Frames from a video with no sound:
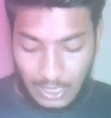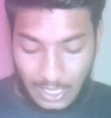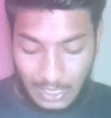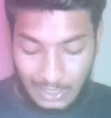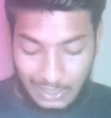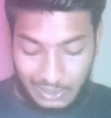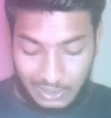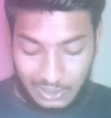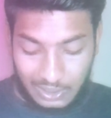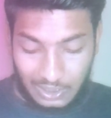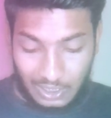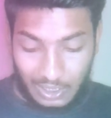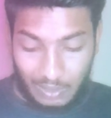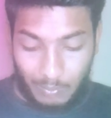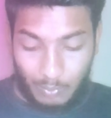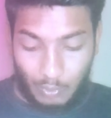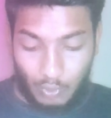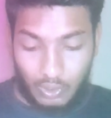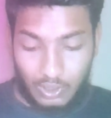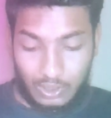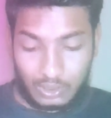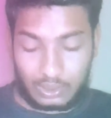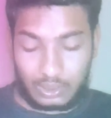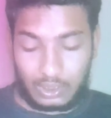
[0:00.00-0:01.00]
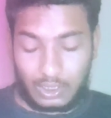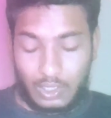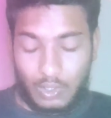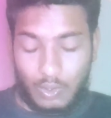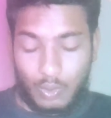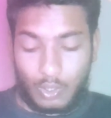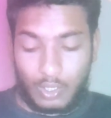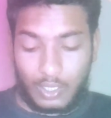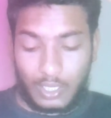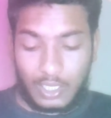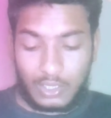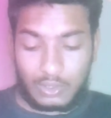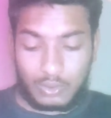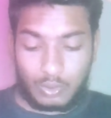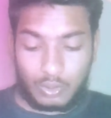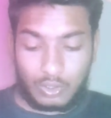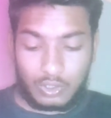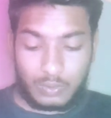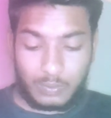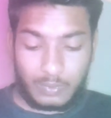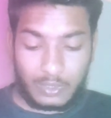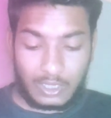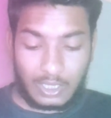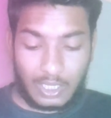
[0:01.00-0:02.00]
एडिशनल बोनस और गाइस तो
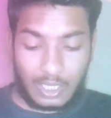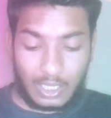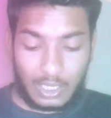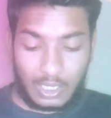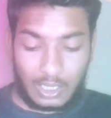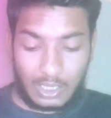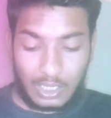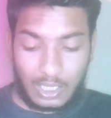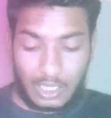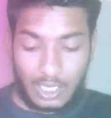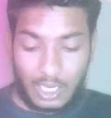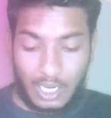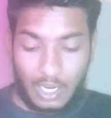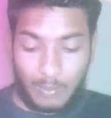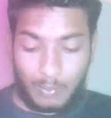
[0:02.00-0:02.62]
इसमें क्या करना है